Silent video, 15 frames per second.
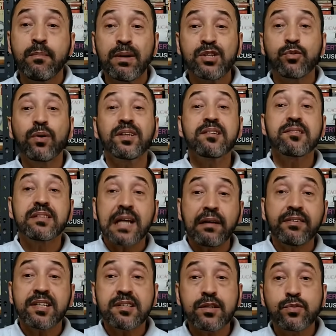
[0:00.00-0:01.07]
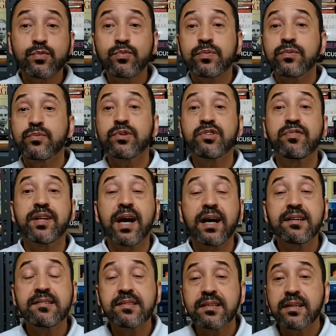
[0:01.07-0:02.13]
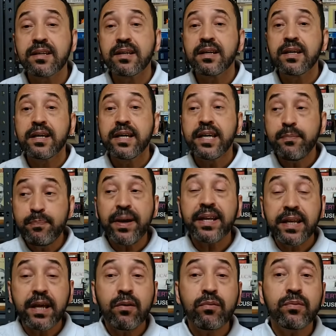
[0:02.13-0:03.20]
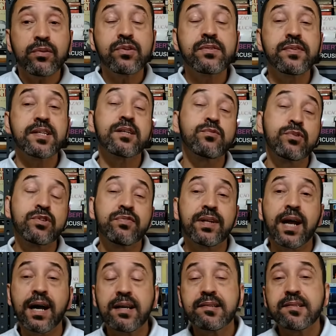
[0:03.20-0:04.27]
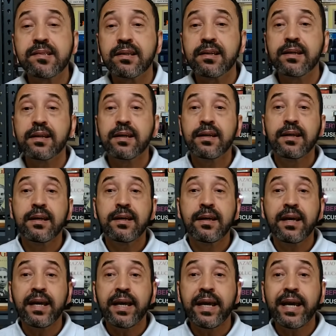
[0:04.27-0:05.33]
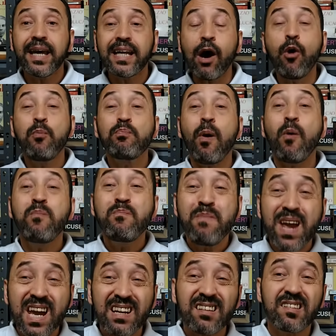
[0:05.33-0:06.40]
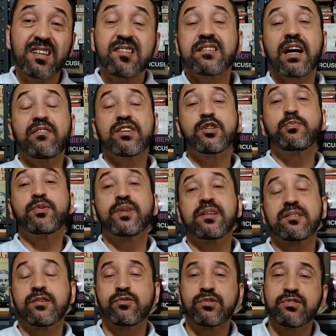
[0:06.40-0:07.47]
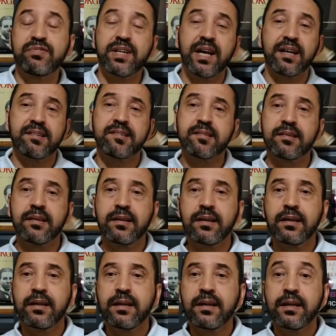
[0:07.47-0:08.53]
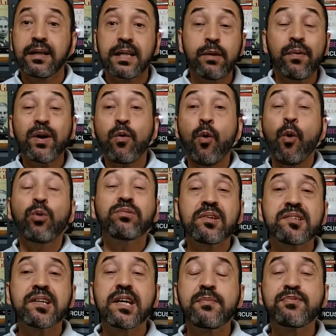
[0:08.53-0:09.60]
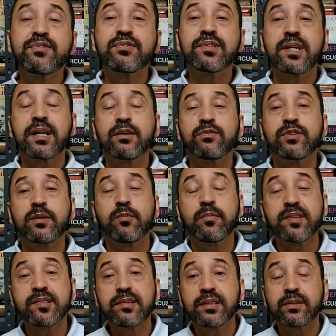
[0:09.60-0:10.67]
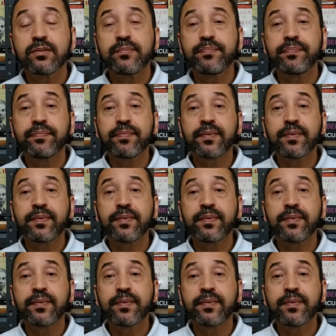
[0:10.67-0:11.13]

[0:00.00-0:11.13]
Mas quando estava nessas duas finais, e perdeu, inclusive, essas duas finais, era o Palmeiras que estava disputando essas duas finais. Não eram outras equipes do cenário do futebol brasileiro.